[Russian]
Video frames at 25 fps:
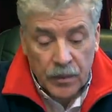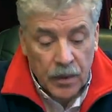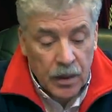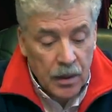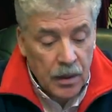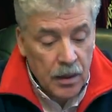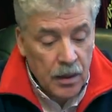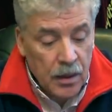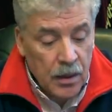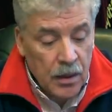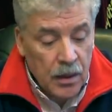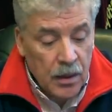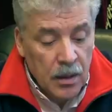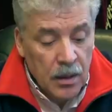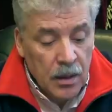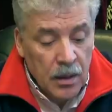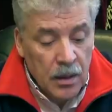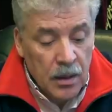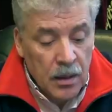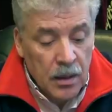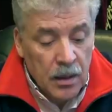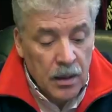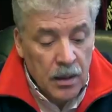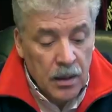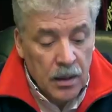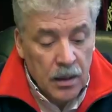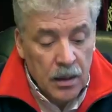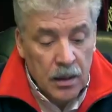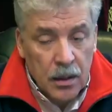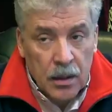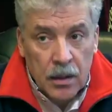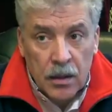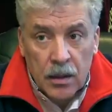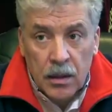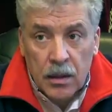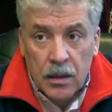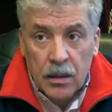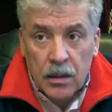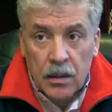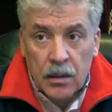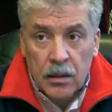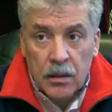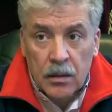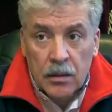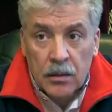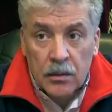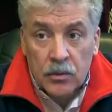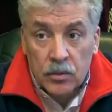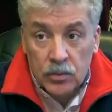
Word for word: мне кажется, таких наездов не было раньше.